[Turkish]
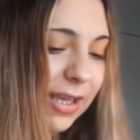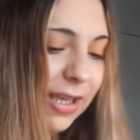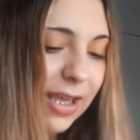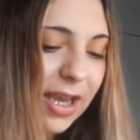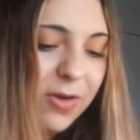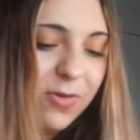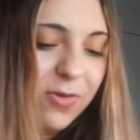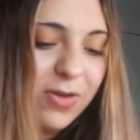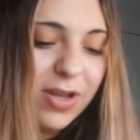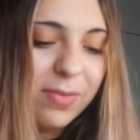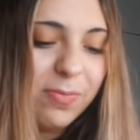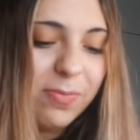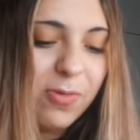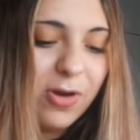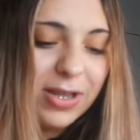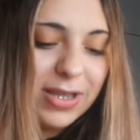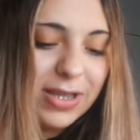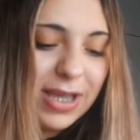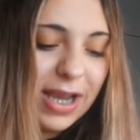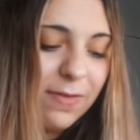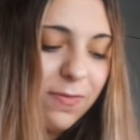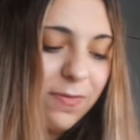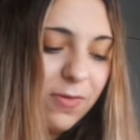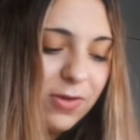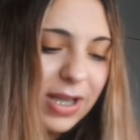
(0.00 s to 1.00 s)
Genel olarak böyle
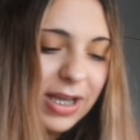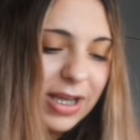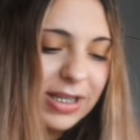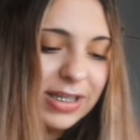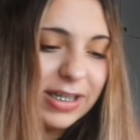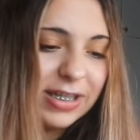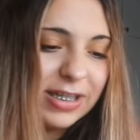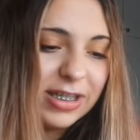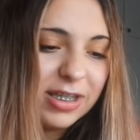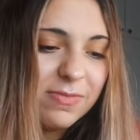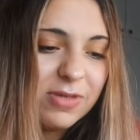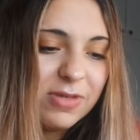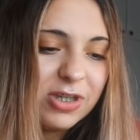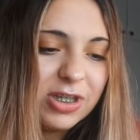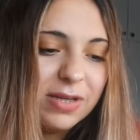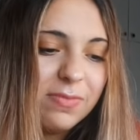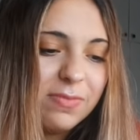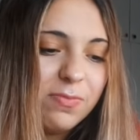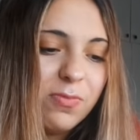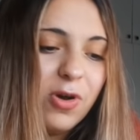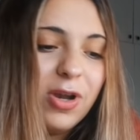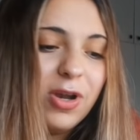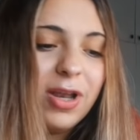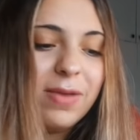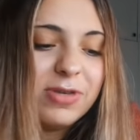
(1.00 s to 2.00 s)
telefondan çalıştığım
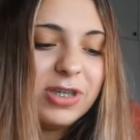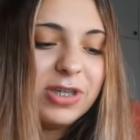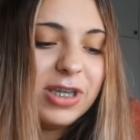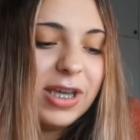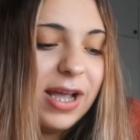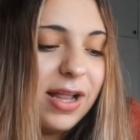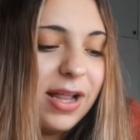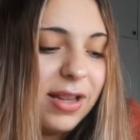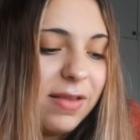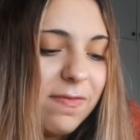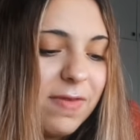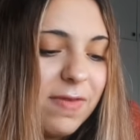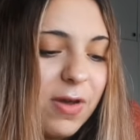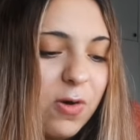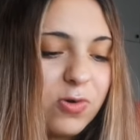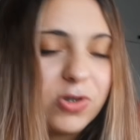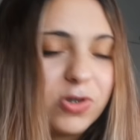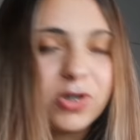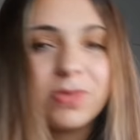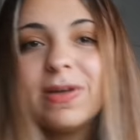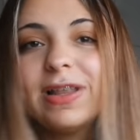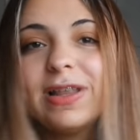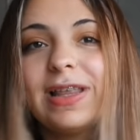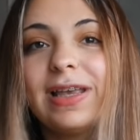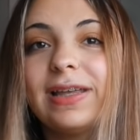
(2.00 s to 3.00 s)
için böyle bir şey aldım ve
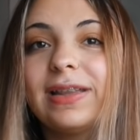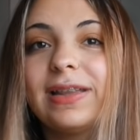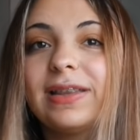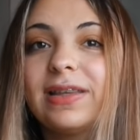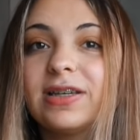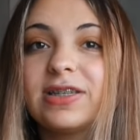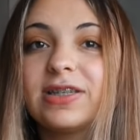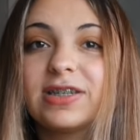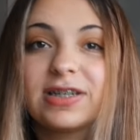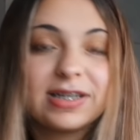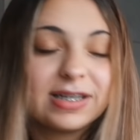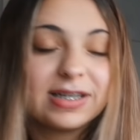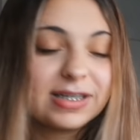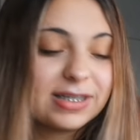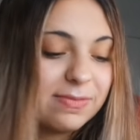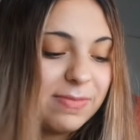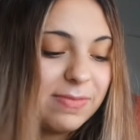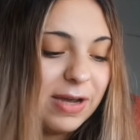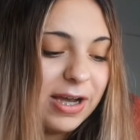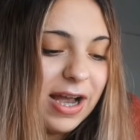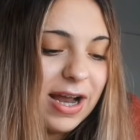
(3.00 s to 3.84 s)
hoşuma da gitti açıkçası.